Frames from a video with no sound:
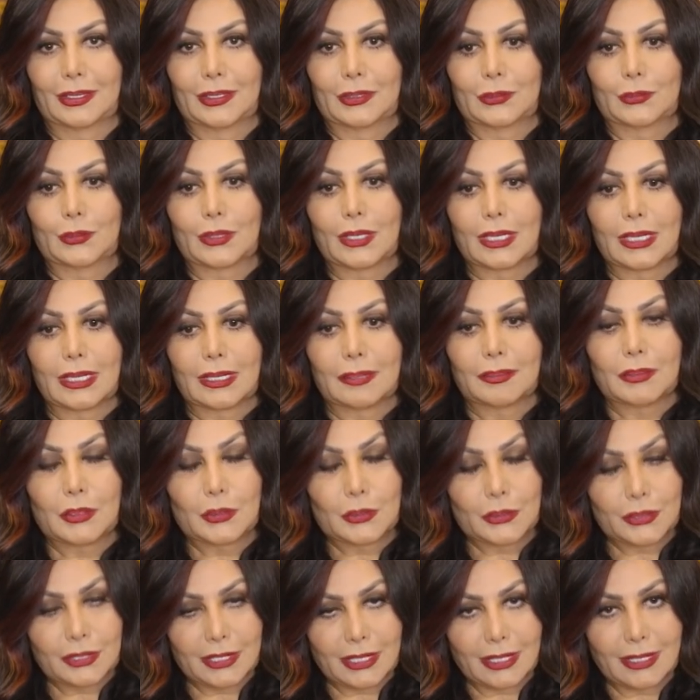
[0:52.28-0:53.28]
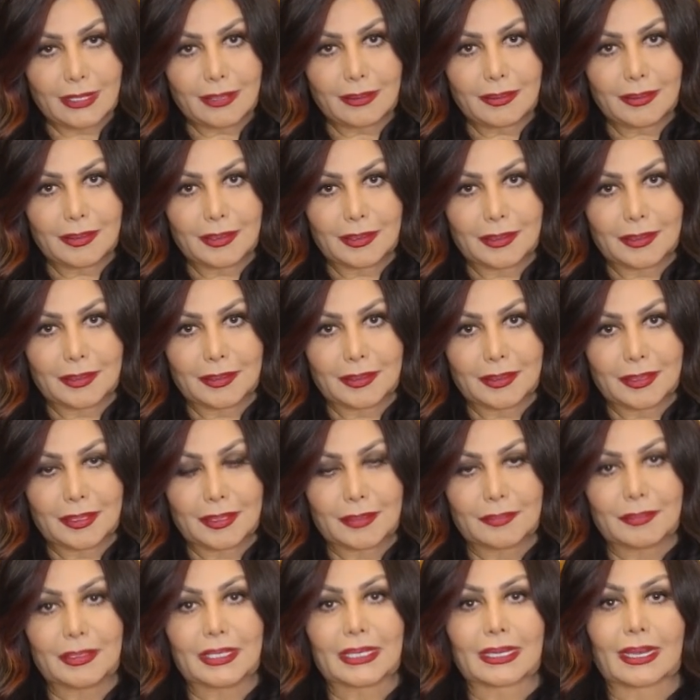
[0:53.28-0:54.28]
ومن هنا
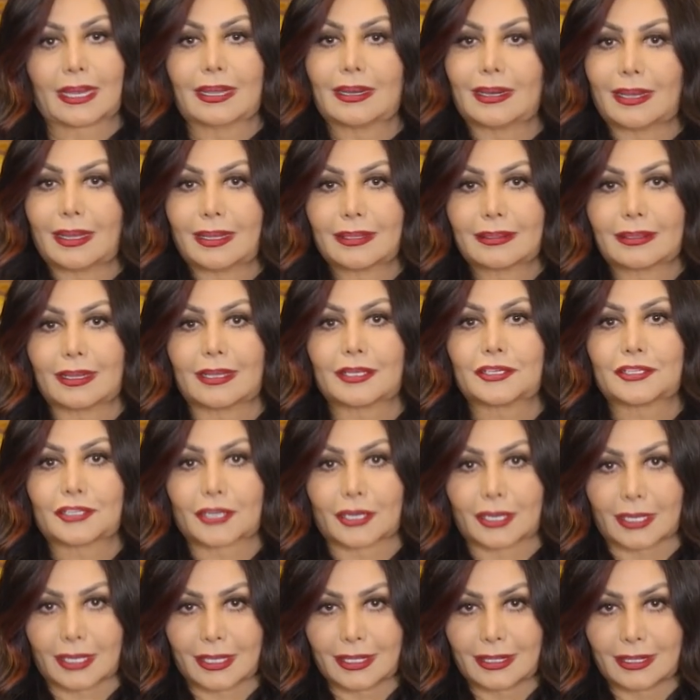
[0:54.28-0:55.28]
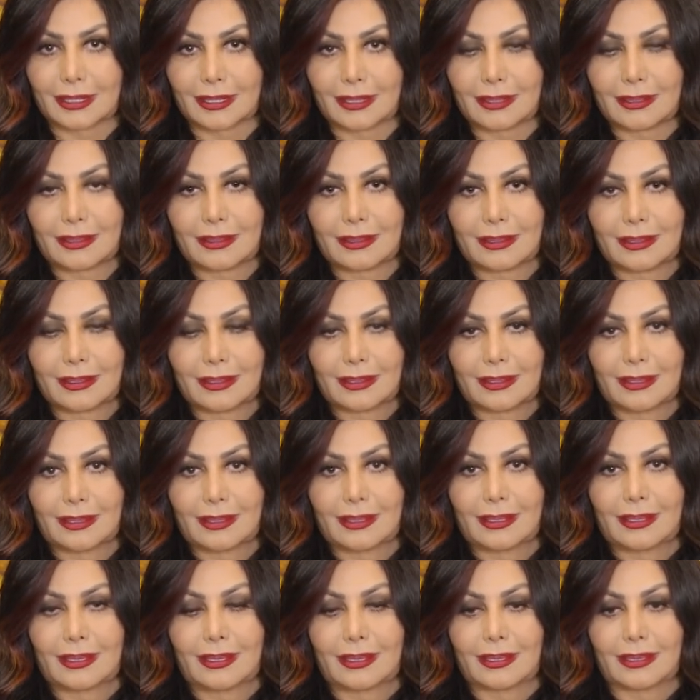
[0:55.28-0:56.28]
من قناة الشرقية
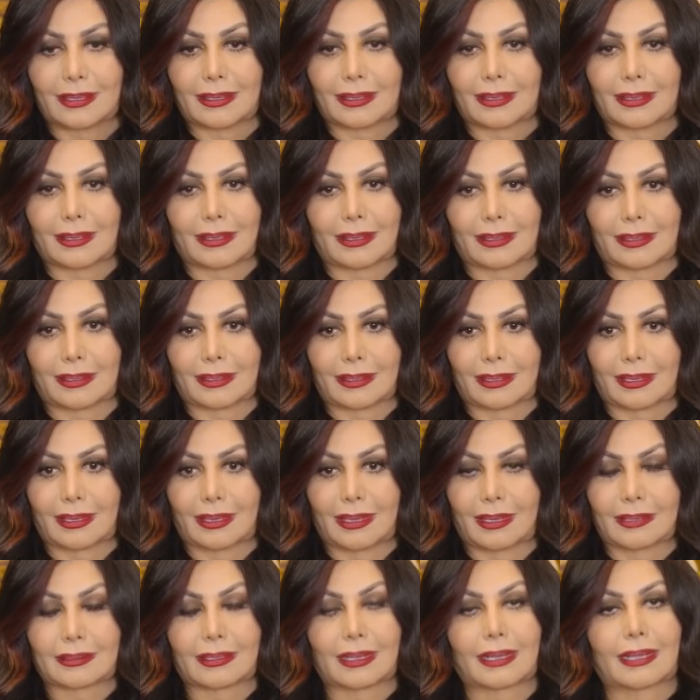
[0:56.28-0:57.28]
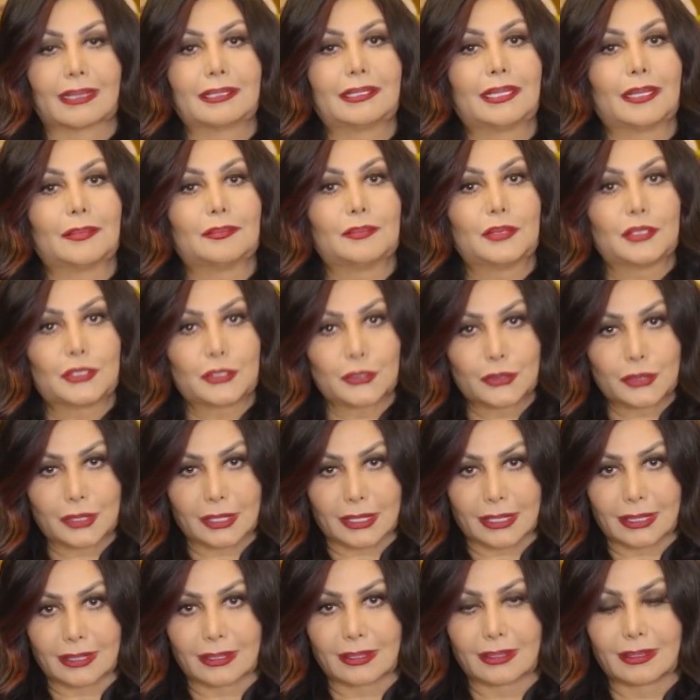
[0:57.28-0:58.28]
آه، أتقدم
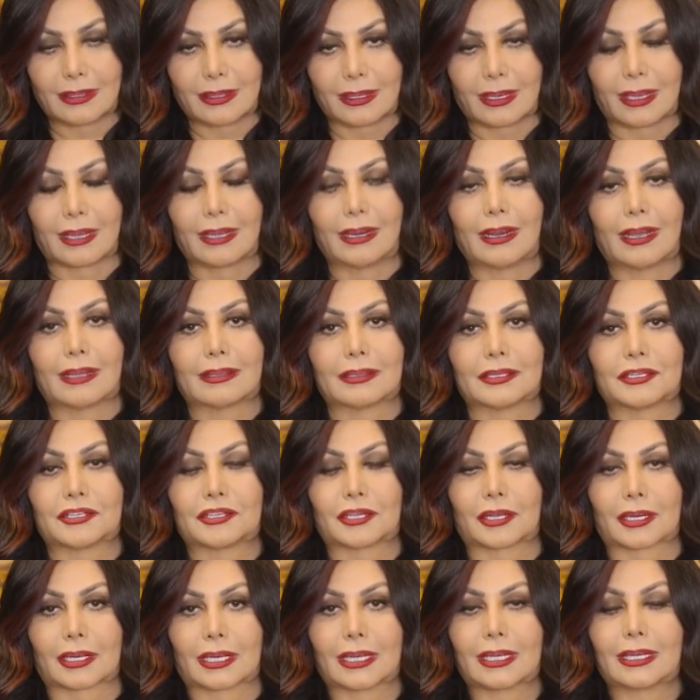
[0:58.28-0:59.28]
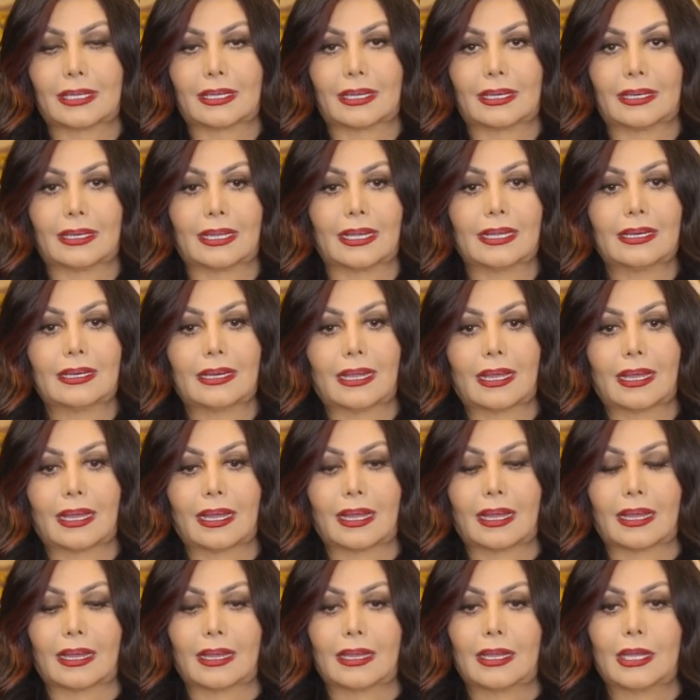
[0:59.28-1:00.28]
بشكري لقناة الشرقية
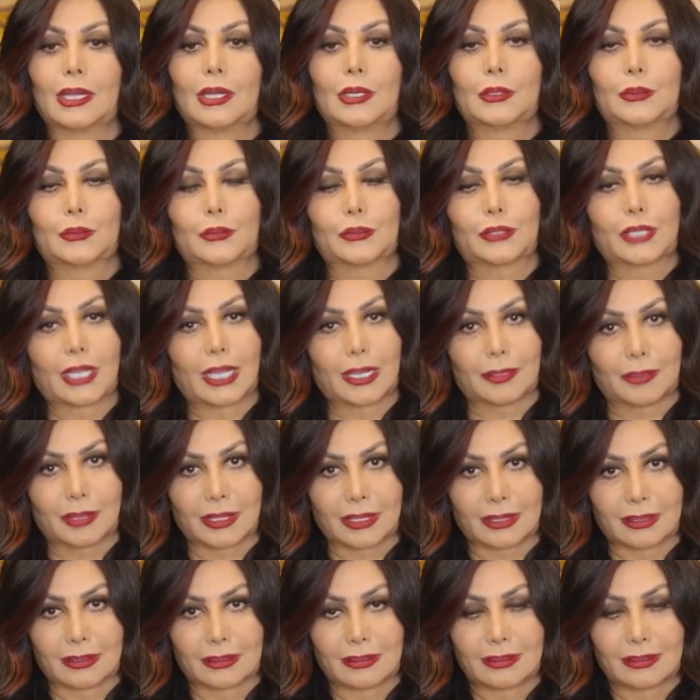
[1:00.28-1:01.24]
لأنها تتابع